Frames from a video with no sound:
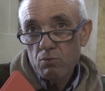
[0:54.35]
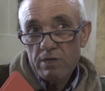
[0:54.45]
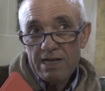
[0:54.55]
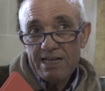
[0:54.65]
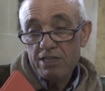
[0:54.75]

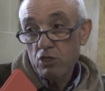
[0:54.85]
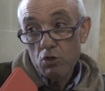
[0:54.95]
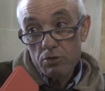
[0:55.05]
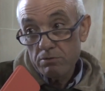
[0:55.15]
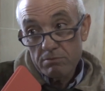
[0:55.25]

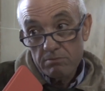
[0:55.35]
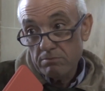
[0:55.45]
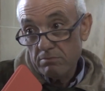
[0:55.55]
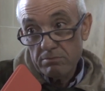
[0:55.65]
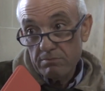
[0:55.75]

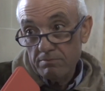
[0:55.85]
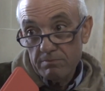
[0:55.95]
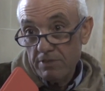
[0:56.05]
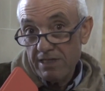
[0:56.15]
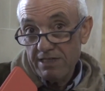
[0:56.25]
gestión
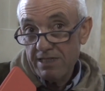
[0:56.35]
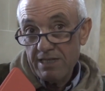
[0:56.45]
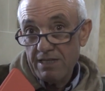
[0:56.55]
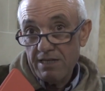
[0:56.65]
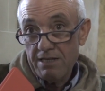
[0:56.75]

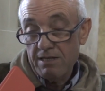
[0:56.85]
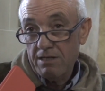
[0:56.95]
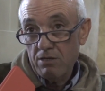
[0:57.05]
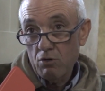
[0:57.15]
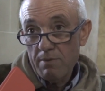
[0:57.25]
este,
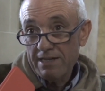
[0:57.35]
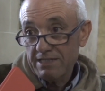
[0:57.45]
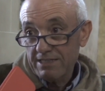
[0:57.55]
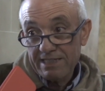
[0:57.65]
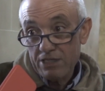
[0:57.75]
lo
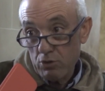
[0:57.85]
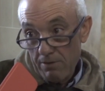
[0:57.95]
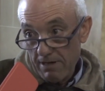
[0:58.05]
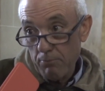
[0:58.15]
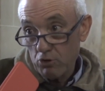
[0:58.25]
más
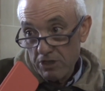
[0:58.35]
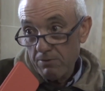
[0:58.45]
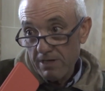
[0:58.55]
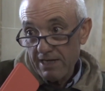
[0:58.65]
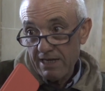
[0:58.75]
razonable
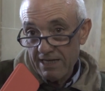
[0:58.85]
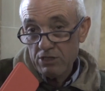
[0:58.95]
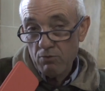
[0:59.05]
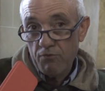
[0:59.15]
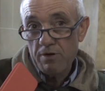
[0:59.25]
posible.
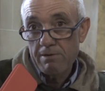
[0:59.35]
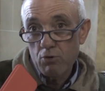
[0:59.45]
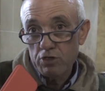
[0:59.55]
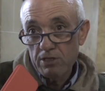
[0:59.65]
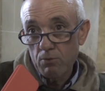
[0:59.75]
Eso fue el
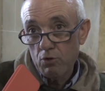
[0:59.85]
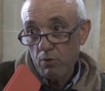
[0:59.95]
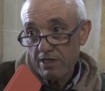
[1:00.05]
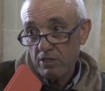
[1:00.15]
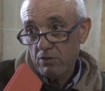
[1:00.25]
motivo
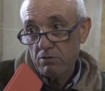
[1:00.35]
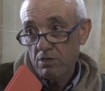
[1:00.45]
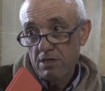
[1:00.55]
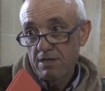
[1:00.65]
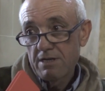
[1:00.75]
nuestro
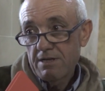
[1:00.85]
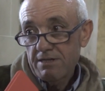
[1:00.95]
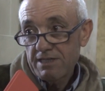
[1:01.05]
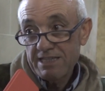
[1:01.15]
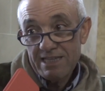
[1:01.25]

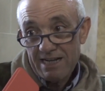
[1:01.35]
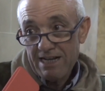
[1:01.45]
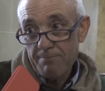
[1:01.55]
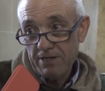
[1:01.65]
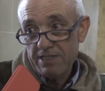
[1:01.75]
de estar
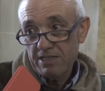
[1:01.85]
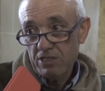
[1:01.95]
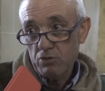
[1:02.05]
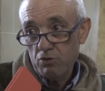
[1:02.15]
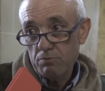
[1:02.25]
acá presentes hoy.